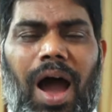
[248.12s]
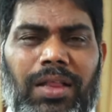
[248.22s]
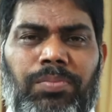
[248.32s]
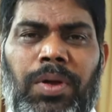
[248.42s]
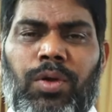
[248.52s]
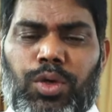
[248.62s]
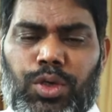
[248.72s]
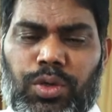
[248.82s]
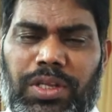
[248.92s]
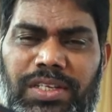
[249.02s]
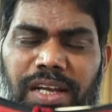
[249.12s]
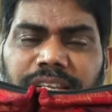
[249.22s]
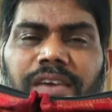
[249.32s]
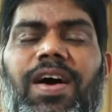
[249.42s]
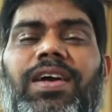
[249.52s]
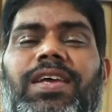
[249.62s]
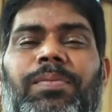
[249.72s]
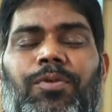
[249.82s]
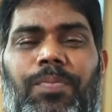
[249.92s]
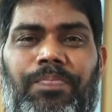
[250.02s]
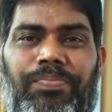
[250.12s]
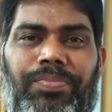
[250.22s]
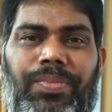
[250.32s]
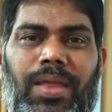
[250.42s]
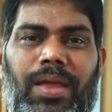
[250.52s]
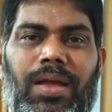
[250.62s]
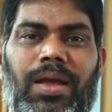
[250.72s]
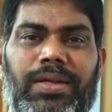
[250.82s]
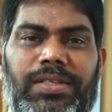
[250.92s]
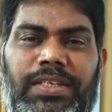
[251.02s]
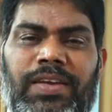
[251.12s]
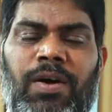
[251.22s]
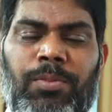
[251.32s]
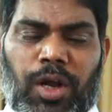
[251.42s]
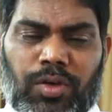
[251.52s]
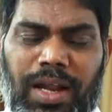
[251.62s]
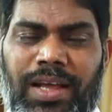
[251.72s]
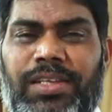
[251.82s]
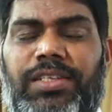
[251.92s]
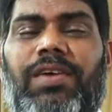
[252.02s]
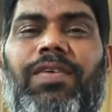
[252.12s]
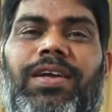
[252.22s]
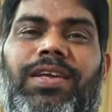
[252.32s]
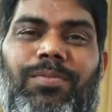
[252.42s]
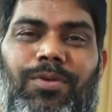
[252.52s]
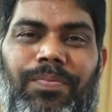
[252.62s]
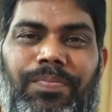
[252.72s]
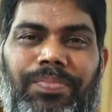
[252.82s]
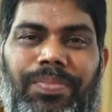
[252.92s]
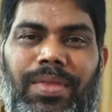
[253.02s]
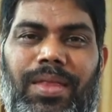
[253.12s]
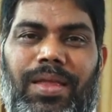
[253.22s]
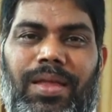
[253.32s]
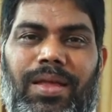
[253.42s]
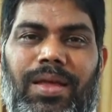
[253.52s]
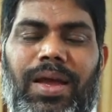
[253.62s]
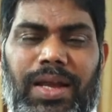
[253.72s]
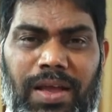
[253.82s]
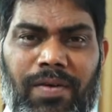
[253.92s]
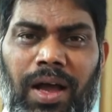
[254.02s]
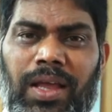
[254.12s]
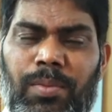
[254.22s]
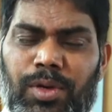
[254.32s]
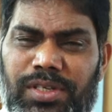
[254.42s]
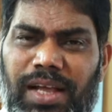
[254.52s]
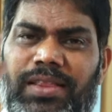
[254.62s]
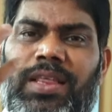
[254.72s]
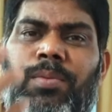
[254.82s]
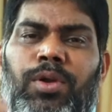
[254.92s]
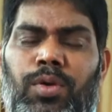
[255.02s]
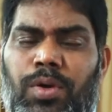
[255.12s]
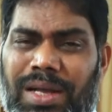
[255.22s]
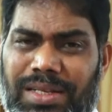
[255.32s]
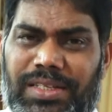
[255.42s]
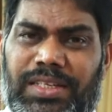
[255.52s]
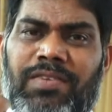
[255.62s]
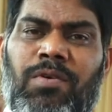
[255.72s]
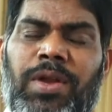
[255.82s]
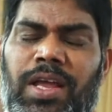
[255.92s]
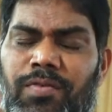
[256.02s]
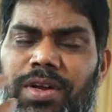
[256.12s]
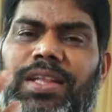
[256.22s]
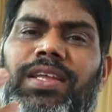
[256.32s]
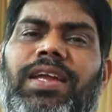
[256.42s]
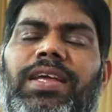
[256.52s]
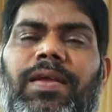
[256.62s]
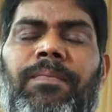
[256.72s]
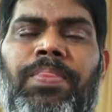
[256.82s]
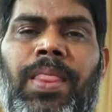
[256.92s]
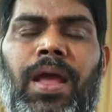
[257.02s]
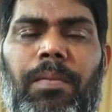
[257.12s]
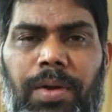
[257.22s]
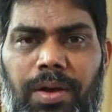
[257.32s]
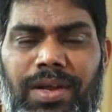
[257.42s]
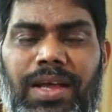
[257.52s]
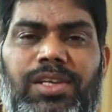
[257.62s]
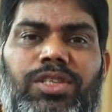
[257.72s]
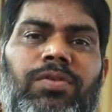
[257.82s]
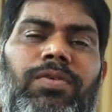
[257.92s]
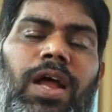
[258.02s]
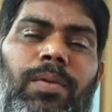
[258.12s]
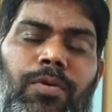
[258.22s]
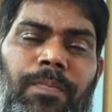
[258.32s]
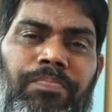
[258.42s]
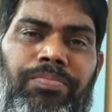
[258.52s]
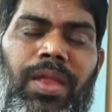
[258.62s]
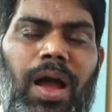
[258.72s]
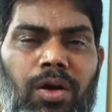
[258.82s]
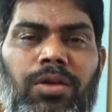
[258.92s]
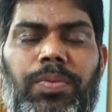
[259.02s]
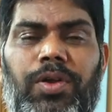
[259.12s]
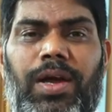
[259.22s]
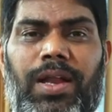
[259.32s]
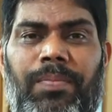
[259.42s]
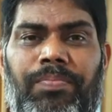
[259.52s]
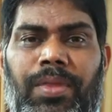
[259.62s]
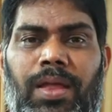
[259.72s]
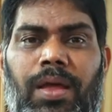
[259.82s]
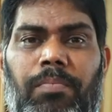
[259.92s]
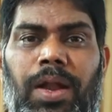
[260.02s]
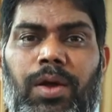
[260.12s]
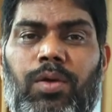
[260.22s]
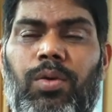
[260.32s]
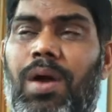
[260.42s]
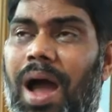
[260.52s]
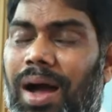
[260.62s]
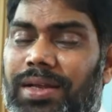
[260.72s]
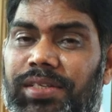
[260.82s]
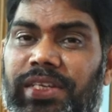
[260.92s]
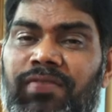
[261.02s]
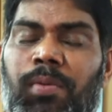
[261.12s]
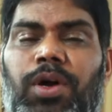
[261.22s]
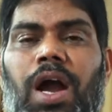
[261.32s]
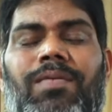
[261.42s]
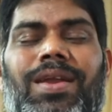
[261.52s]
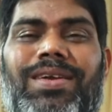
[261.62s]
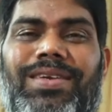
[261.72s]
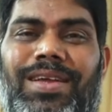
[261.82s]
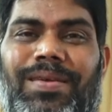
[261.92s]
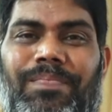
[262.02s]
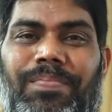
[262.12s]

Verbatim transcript: ఆత్మను శుద్ధి చేసే వాక్యము జీవమును అనుగ్రహించే వాక్యము నీ వాక్యము సత్యమును జీవమునై ఉన్నది అని మనం గ్రహిస్తూ ఉన్నాము అవును ప్రియులారా మనకు ఆ జీవము కావాలంటే